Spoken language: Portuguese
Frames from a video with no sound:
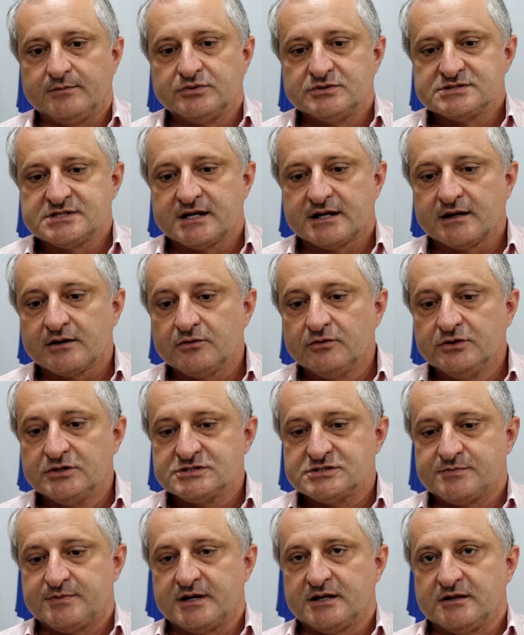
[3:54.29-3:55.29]
busca
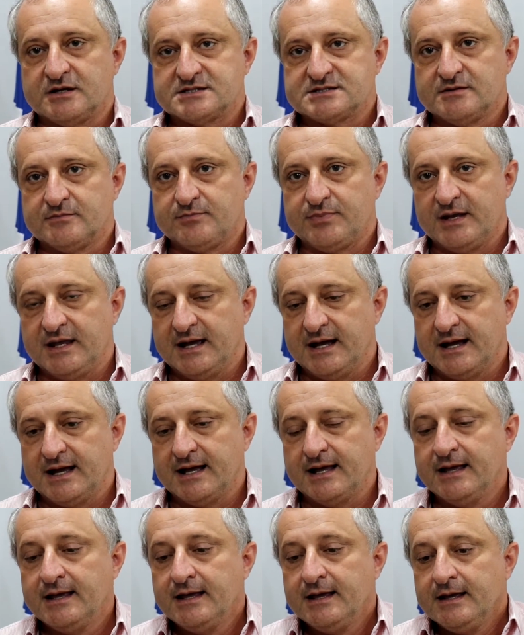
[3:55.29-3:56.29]
recursos para nós
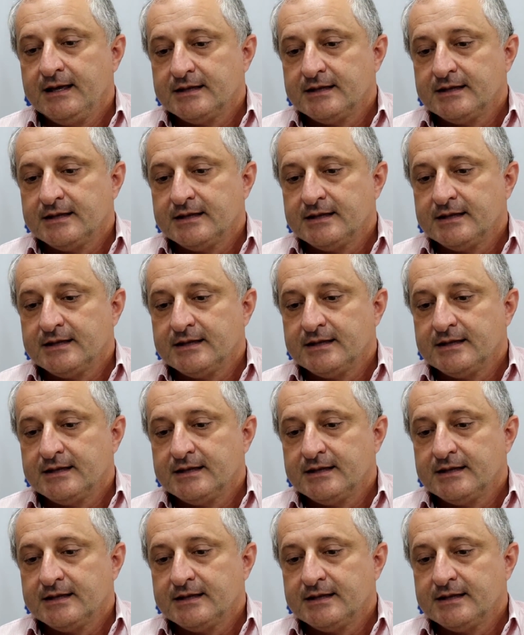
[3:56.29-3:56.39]
ampliar